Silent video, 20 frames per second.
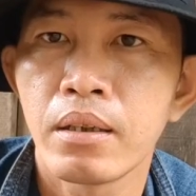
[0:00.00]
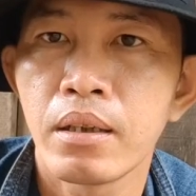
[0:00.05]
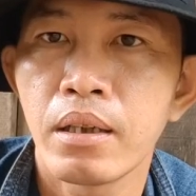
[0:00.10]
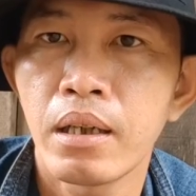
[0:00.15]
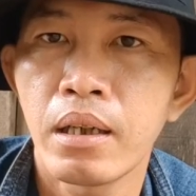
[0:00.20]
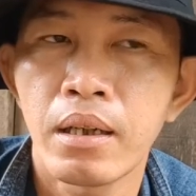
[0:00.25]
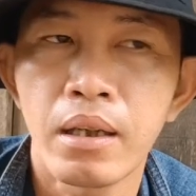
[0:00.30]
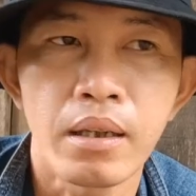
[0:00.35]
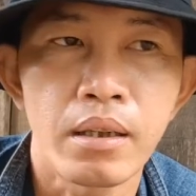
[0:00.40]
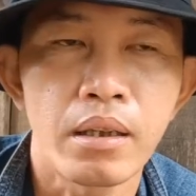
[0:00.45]

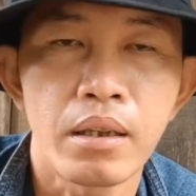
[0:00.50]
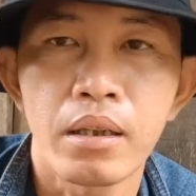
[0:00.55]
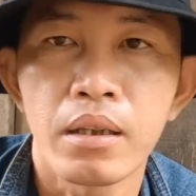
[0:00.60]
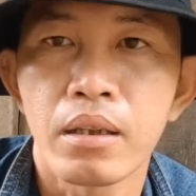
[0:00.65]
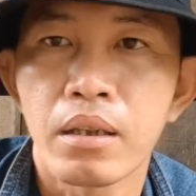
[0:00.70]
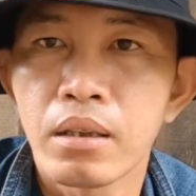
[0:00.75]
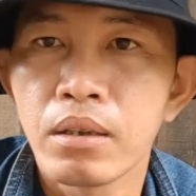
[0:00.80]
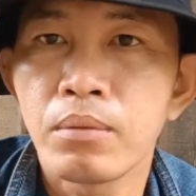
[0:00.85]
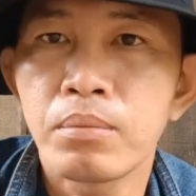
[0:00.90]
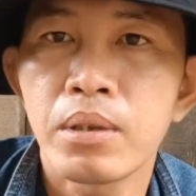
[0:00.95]

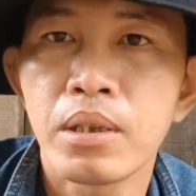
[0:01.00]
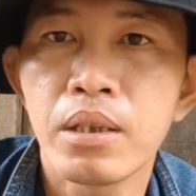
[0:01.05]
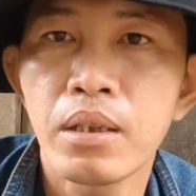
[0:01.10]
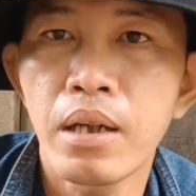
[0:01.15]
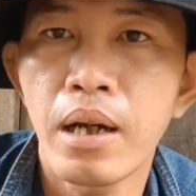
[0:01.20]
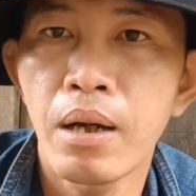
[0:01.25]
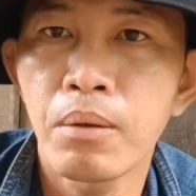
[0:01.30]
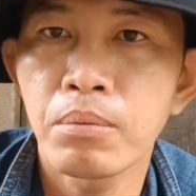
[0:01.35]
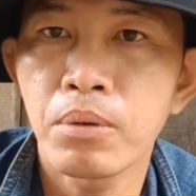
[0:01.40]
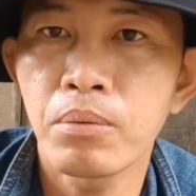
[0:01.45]
là lúc
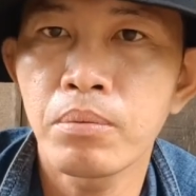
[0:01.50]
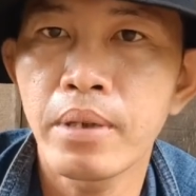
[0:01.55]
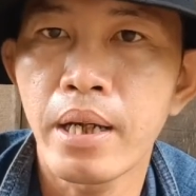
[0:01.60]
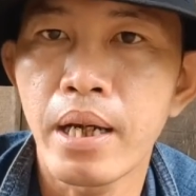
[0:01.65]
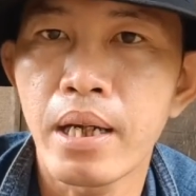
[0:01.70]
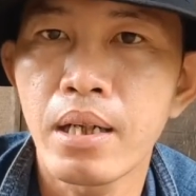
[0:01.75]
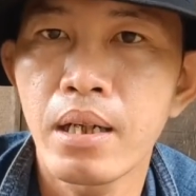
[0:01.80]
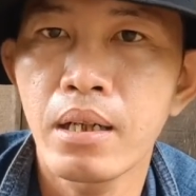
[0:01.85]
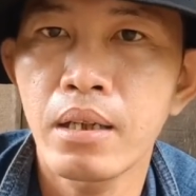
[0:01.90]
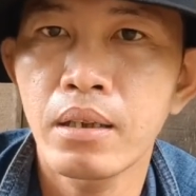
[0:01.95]
trước ông cũng
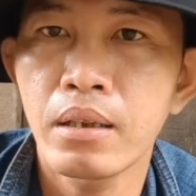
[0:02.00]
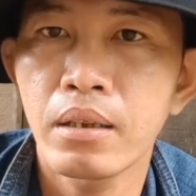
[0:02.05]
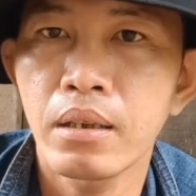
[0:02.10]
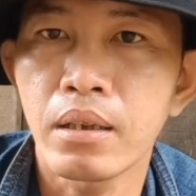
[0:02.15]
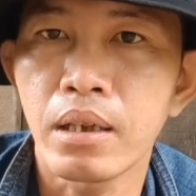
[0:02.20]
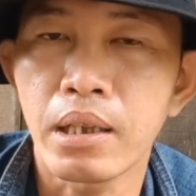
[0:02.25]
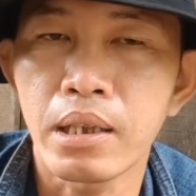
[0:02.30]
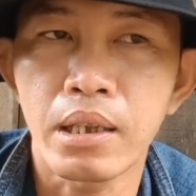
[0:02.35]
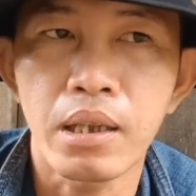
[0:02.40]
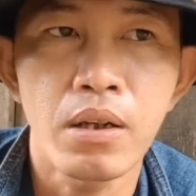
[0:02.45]
vậy đó
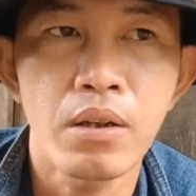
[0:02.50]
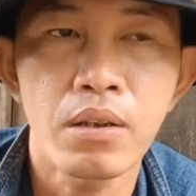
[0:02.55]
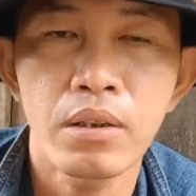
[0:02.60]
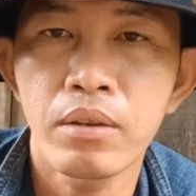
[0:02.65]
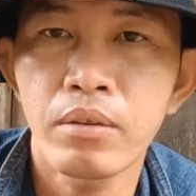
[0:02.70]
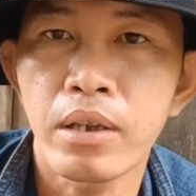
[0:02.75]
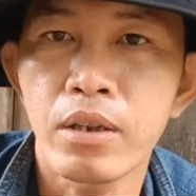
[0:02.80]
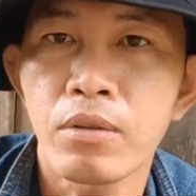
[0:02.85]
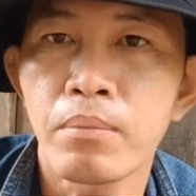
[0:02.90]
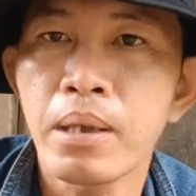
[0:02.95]
rồi con
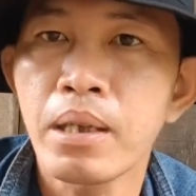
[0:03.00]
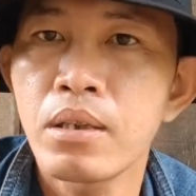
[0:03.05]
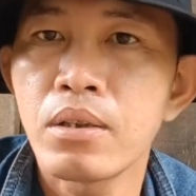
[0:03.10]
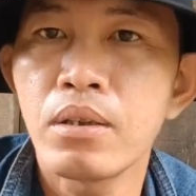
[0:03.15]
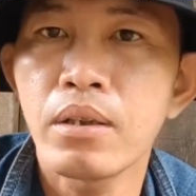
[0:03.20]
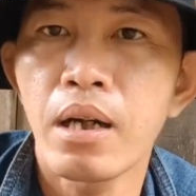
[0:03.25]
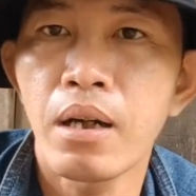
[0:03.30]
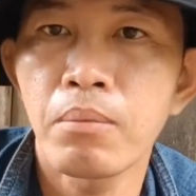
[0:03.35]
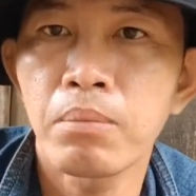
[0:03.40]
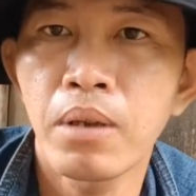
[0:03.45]
sau này con bắt
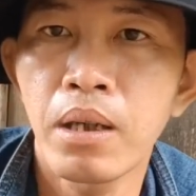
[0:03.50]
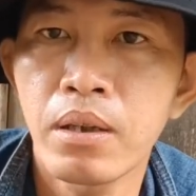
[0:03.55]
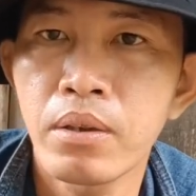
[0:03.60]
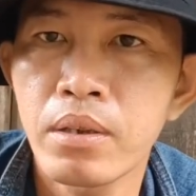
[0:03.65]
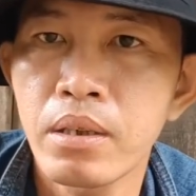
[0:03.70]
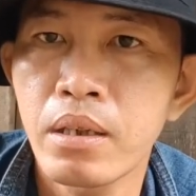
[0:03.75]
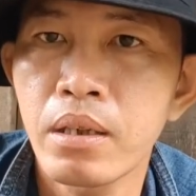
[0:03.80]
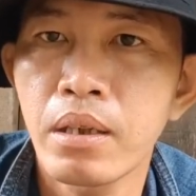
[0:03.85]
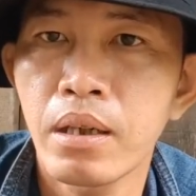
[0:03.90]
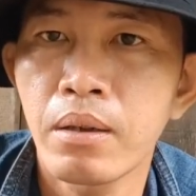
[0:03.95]
trước ông
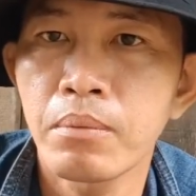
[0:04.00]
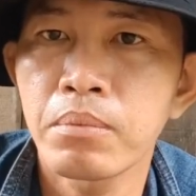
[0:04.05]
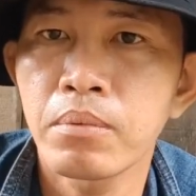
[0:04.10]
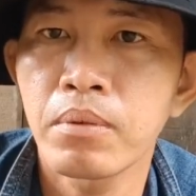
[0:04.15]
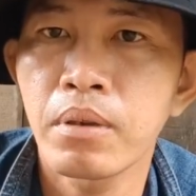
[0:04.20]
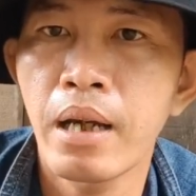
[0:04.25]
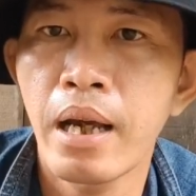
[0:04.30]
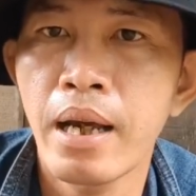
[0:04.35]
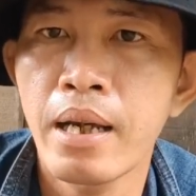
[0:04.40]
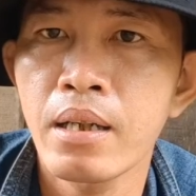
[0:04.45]
thôi chứ
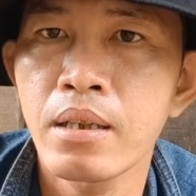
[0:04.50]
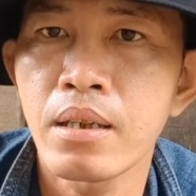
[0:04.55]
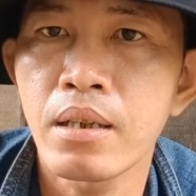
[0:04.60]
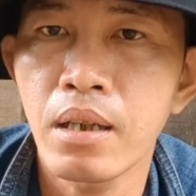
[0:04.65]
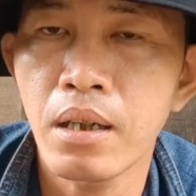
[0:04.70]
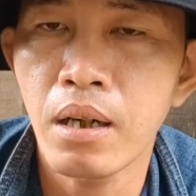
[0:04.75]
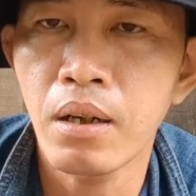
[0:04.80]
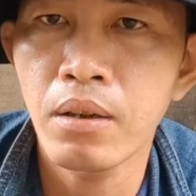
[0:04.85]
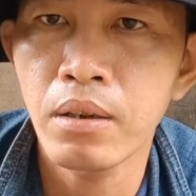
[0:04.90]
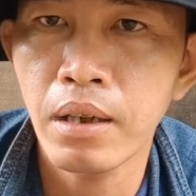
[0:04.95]
ông la thì
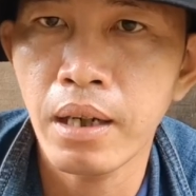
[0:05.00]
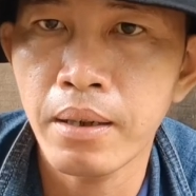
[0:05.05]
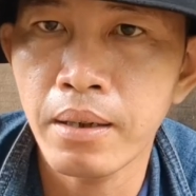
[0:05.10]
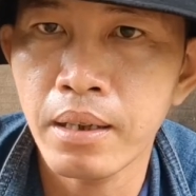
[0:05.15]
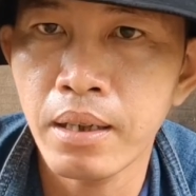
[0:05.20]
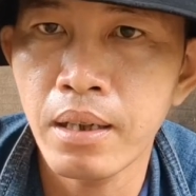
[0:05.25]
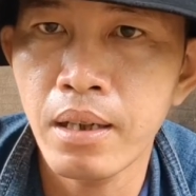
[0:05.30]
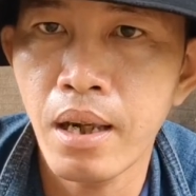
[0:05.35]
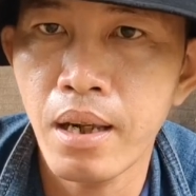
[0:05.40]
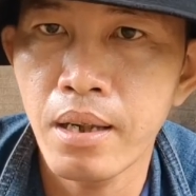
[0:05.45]
con là
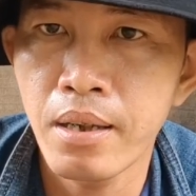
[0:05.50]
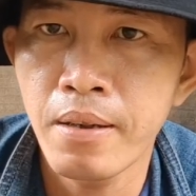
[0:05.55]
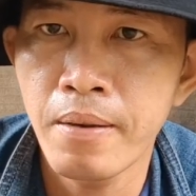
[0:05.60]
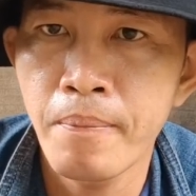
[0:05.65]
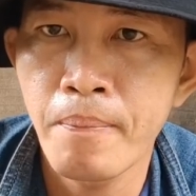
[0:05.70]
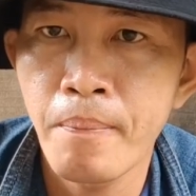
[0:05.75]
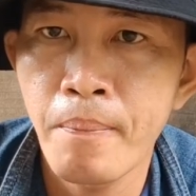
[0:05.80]
cái gì